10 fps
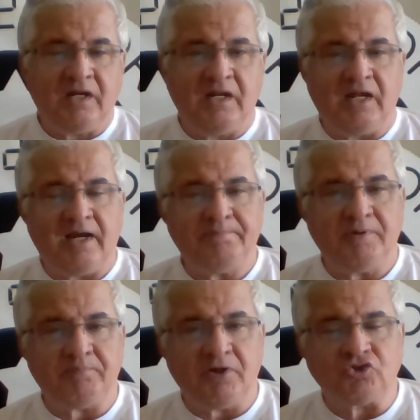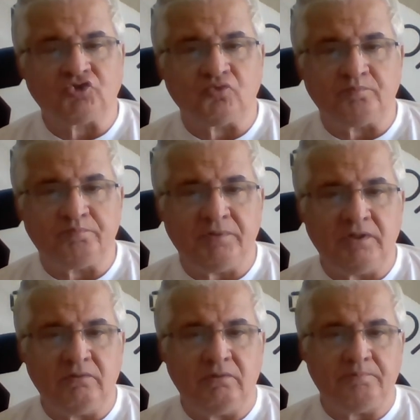lá pelo,
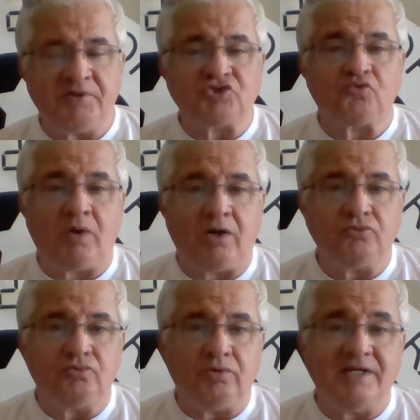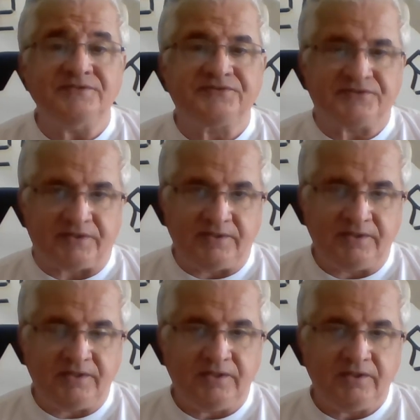pelo pessoal do Lance,
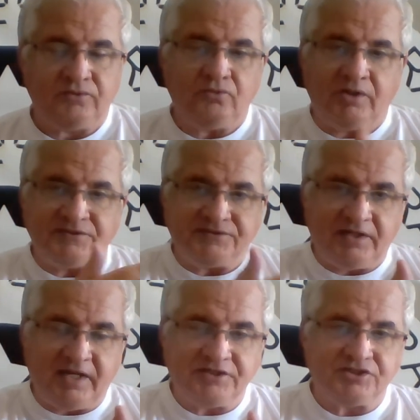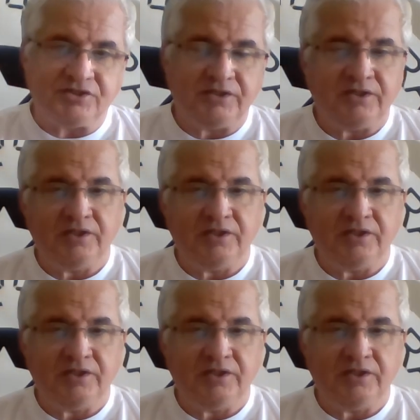do net